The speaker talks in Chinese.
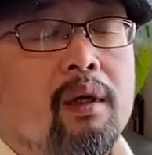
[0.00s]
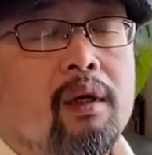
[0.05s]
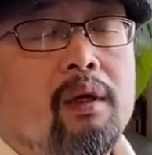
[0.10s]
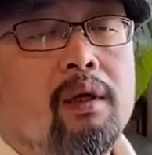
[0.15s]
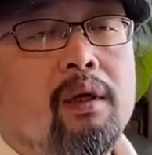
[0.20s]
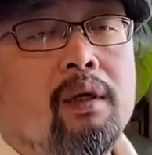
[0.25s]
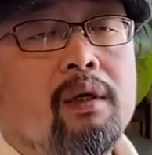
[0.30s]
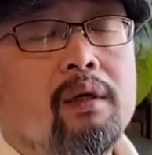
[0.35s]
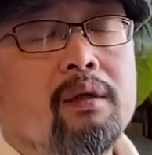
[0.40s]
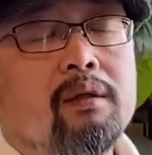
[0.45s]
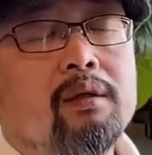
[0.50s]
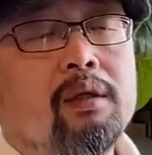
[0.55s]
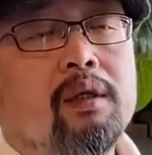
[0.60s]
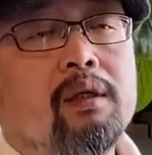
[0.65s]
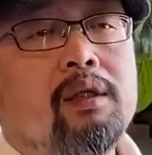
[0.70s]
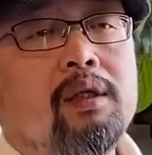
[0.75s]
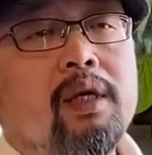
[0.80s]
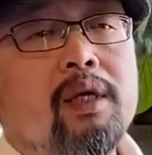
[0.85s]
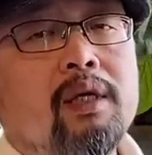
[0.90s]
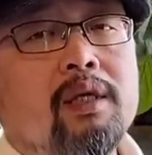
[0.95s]
然后呢，
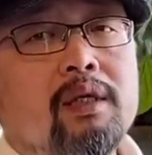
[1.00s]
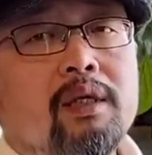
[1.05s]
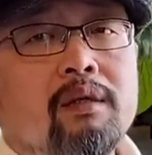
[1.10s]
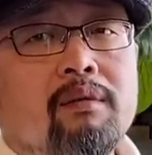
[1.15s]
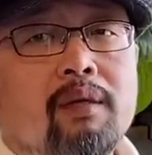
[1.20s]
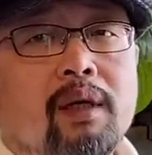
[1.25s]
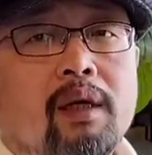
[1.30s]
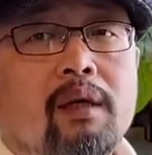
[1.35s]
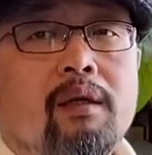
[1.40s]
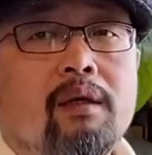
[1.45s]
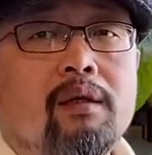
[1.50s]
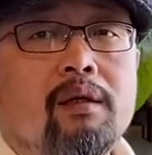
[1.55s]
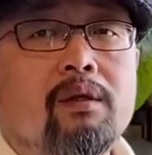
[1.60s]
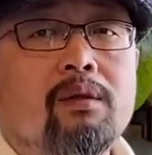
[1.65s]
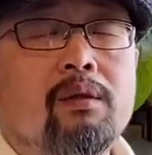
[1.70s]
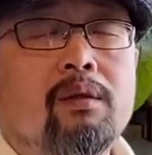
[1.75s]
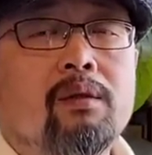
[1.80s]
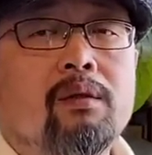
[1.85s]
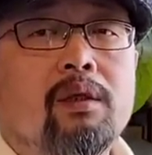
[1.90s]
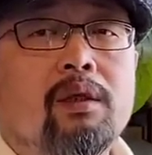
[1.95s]
这些玩意儿
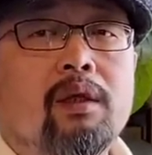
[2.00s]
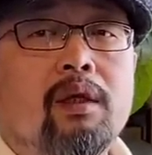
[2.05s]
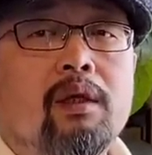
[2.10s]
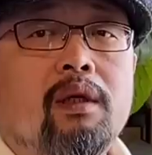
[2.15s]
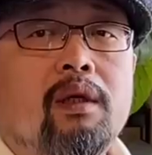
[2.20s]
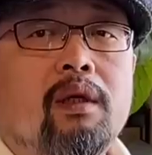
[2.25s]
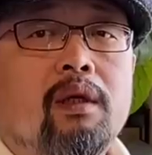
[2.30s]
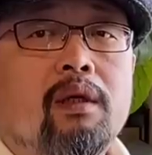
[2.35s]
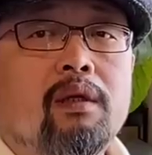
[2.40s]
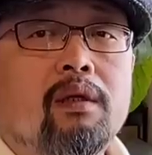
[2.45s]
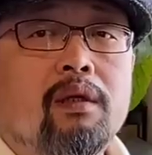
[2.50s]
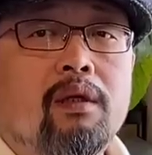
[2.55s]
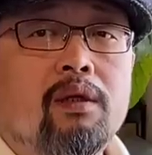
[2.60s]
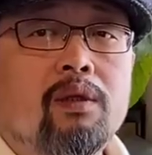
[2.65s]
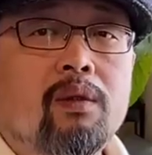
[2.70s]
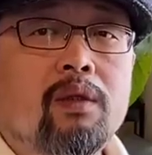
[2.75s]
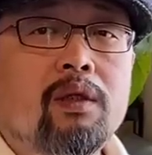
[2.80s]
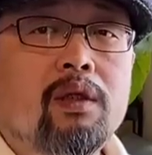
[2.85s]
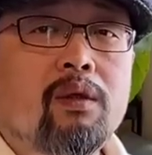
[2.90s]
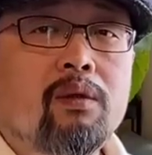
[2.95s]
就是说，他呃
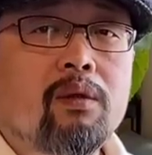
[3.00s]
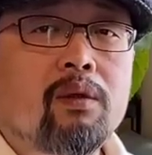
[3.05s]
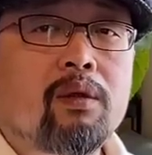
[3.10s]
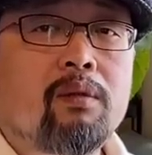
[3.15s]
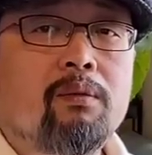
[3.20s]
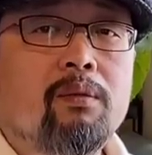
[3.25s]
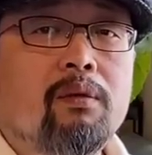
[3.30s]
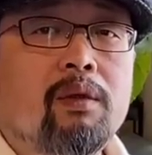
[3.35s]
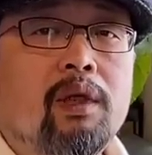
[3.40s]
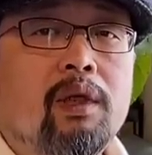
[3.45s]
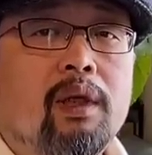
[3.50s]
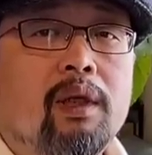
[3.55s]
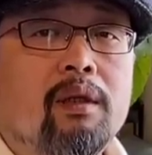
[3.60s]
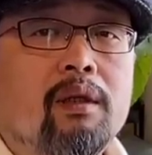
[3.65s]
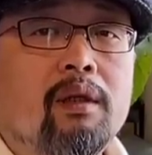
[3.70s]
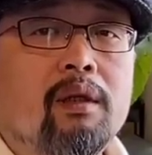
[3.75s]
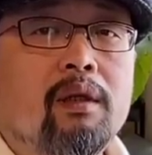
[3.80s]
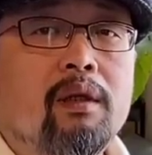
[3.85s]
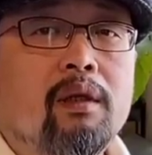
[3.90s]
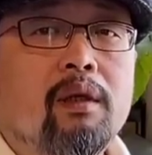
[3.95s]
说这有这么多人呢，